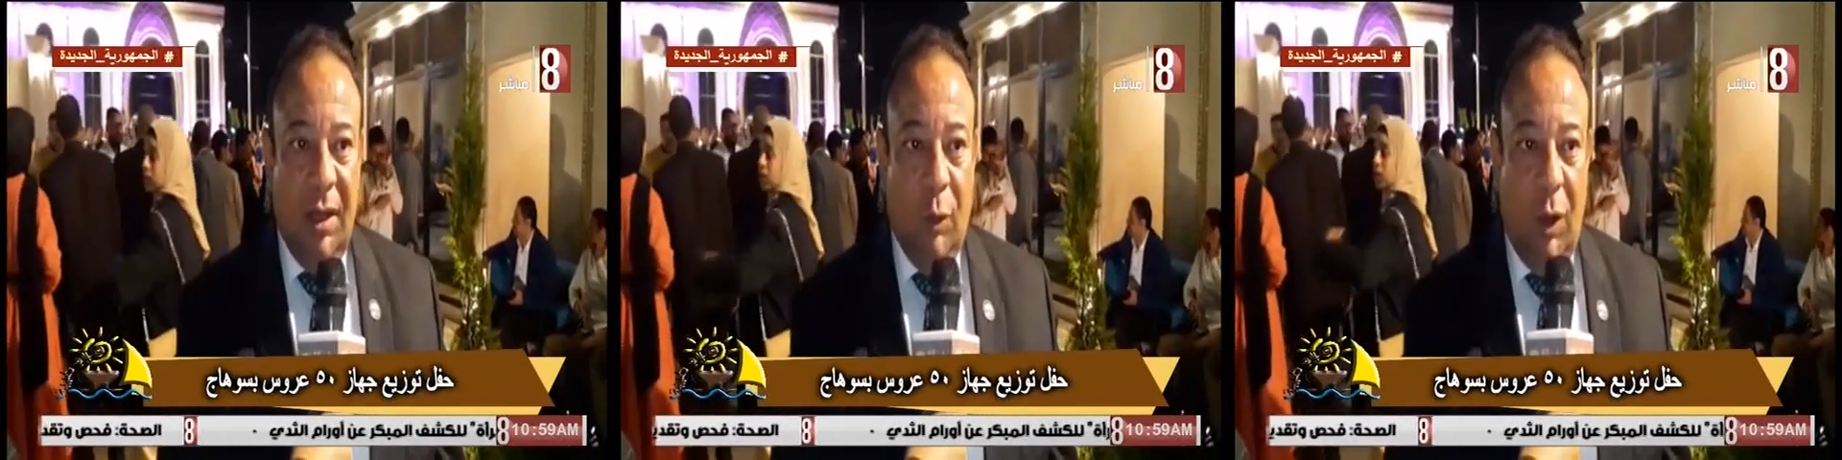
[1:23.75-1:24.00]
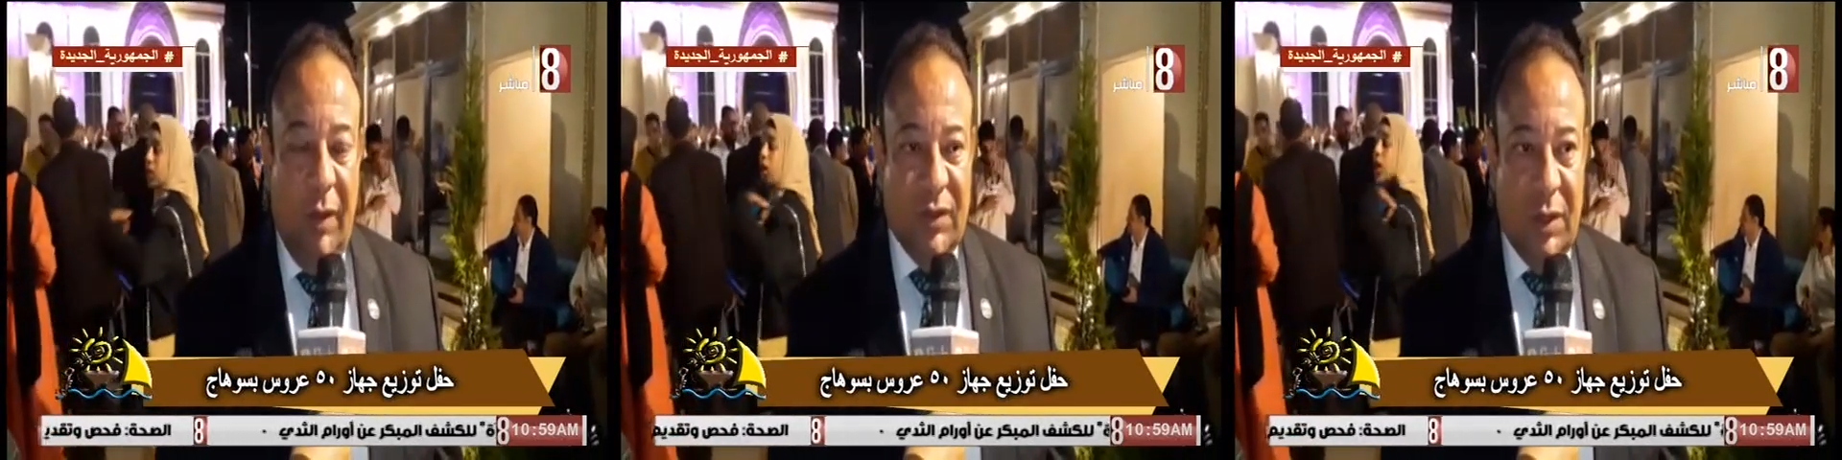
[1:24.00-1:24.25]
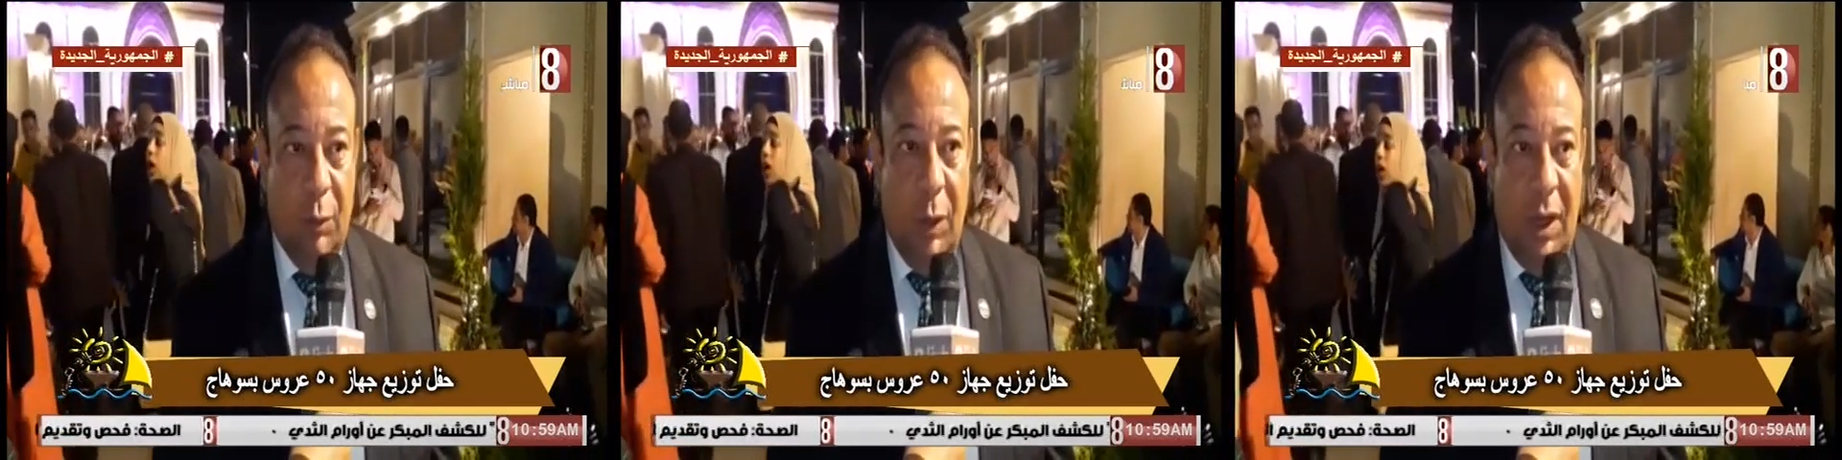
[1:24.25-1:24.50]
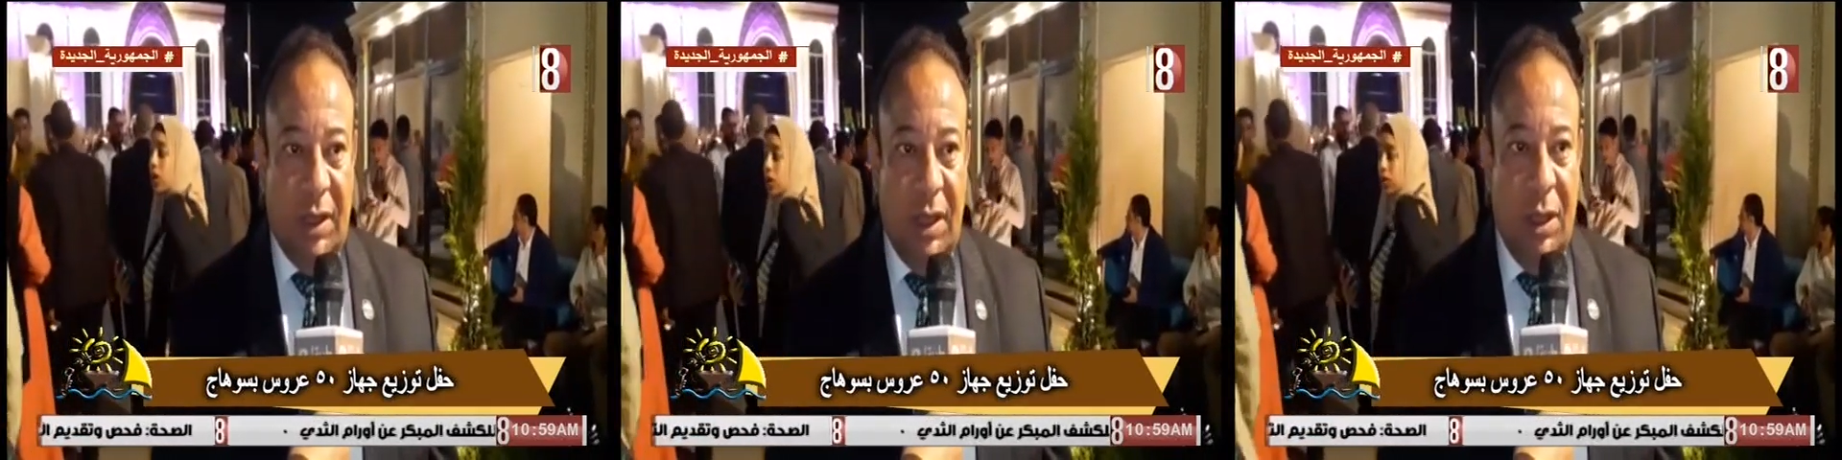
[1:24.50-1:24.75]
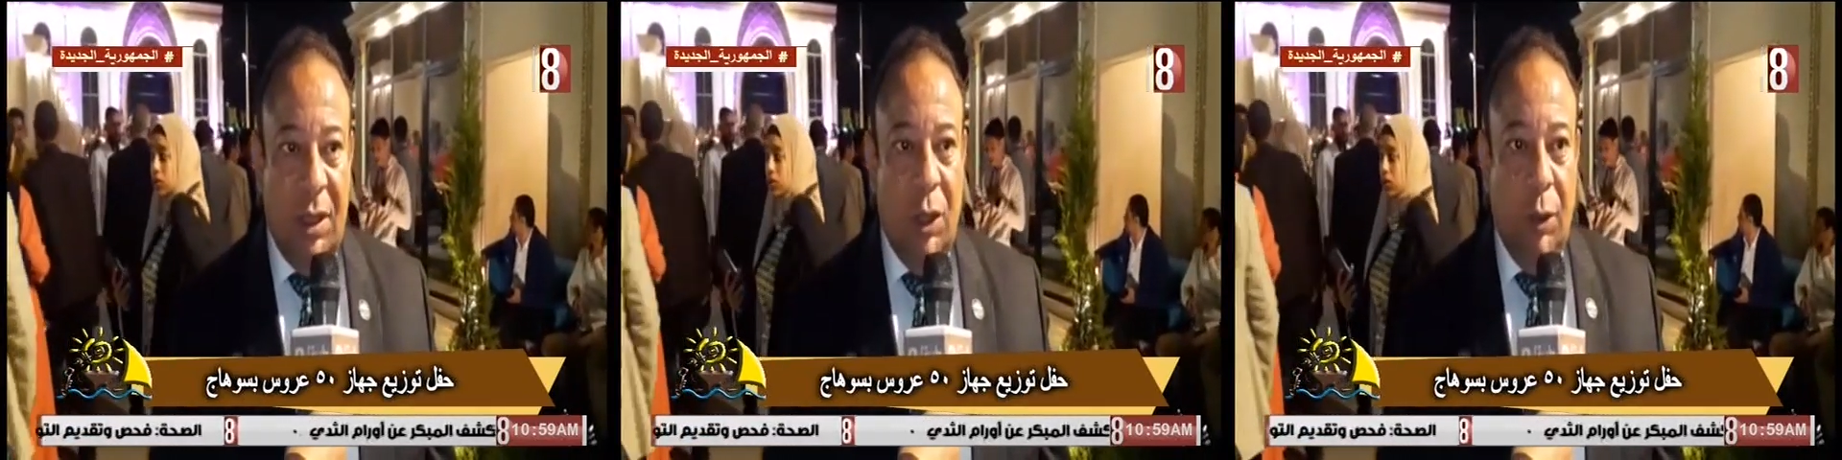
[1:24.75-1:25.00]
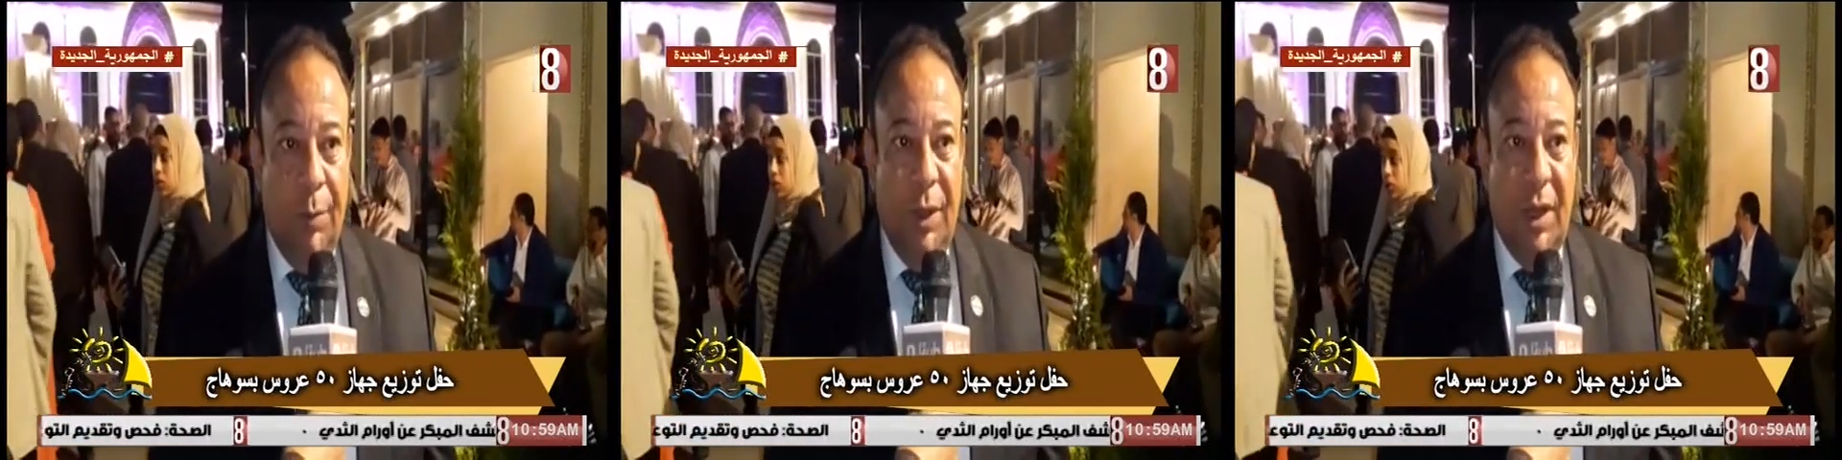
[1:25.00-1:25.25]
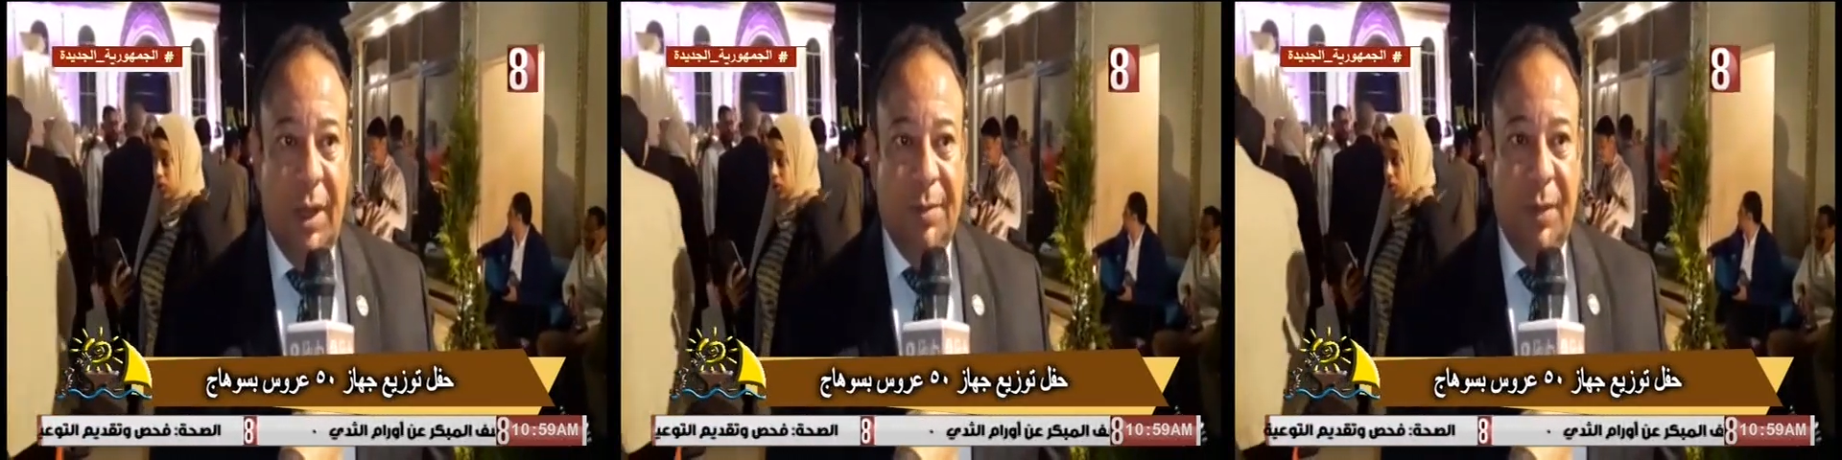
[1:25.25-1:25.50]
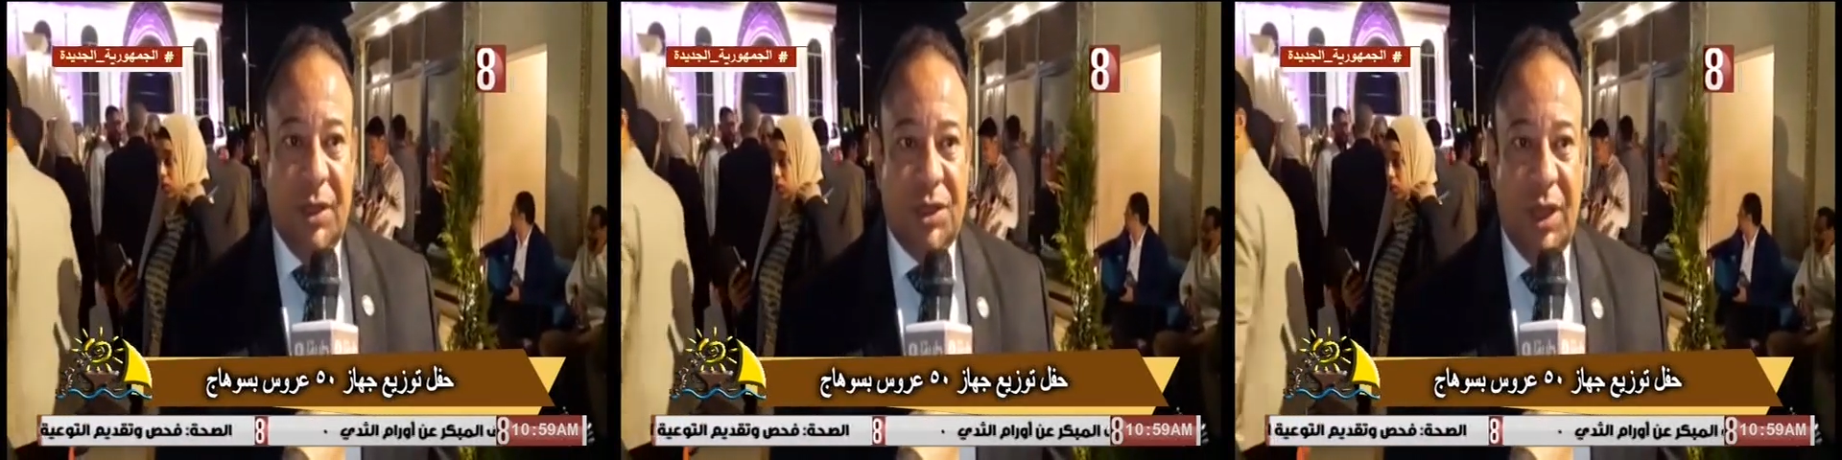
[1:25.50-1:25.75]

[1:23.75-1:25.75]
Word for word: المحافظه الواحده بين ابناء